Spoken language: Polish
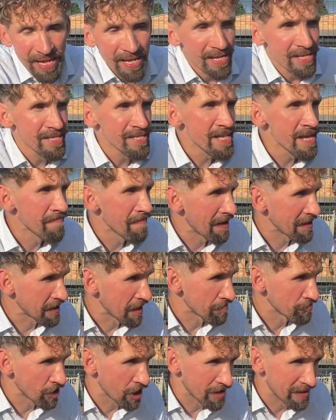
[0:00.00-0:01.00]
Nie ma
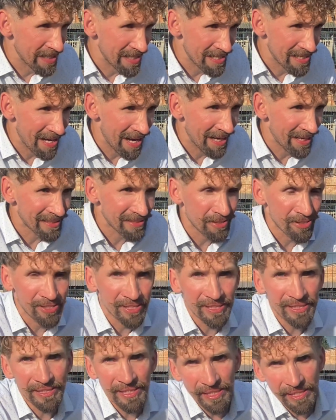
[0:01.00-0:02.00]
tam żadnych kar, to
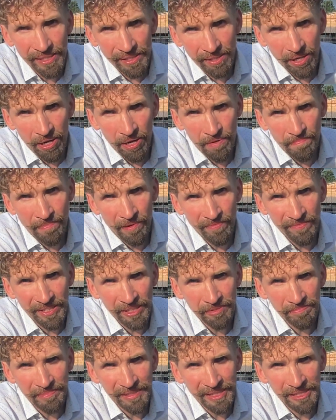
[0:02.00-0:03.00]
jest tylko
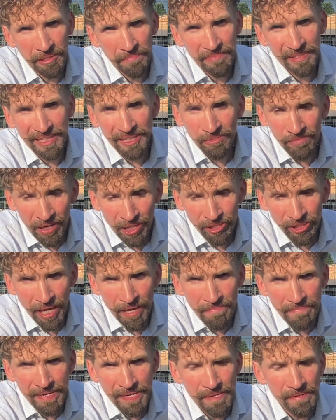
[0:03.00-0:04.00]
powiedzmy sobie
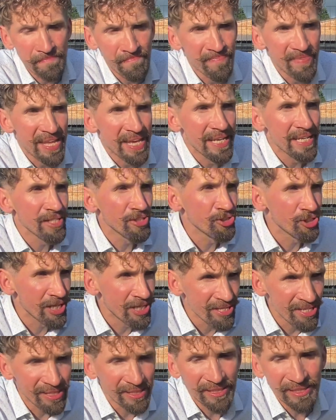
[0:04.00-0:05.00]
zgłaszamy i się
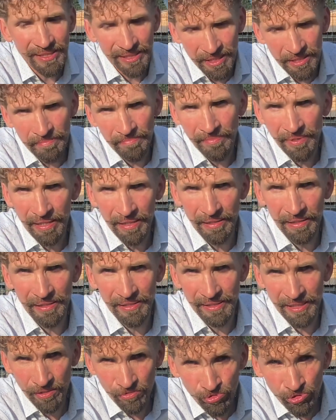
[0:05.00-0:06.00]
nic z tym
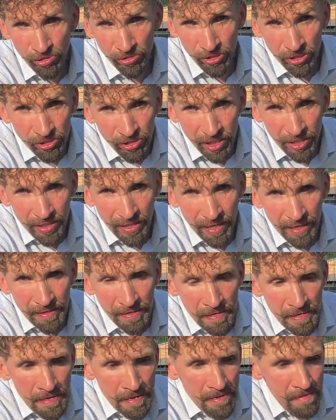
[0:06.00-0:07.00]
e, za dużo nie dzieje.
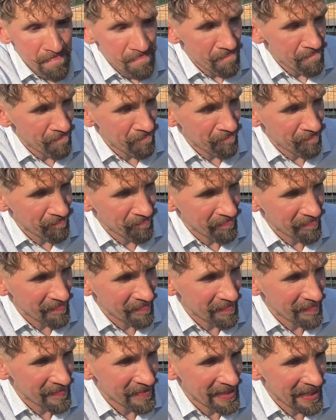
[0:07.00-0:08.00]

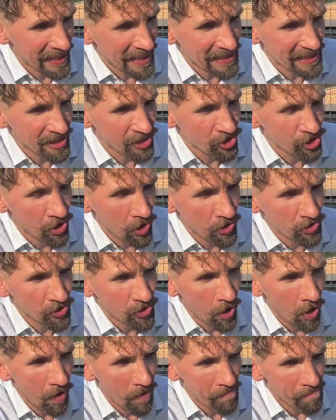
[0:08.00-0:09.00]
Mm, teraz jeśli
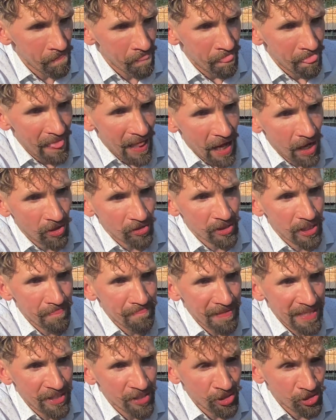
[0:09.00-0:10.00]
chodzi o o te
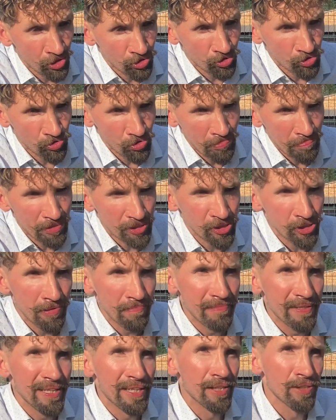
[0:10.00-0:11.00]
50 sztuk, bo
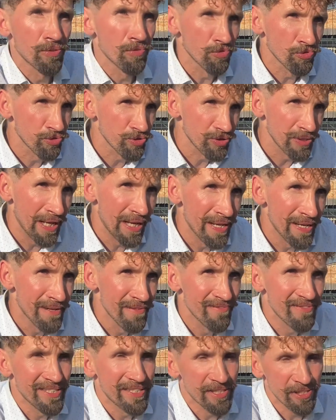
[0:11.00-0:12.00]
są różne
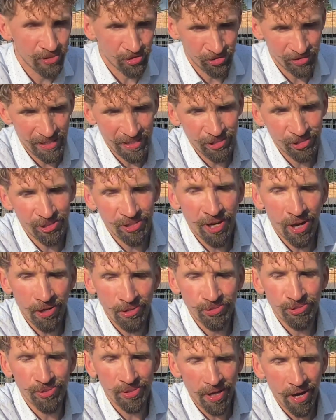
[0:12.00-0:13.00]
wytyczne, jeśli
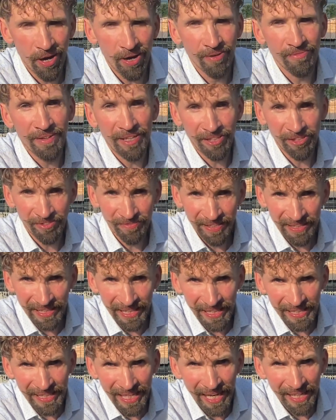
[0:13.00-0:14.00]
chodzi o właśnie
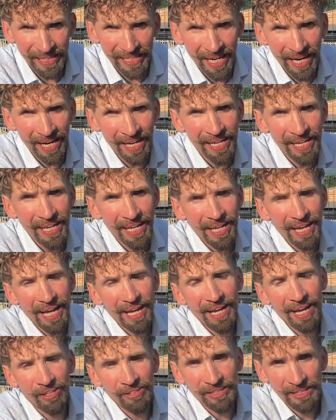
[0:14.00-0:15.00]
weterynaria,
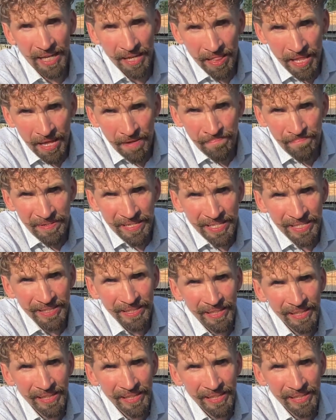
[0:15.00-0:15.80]
o sanepid,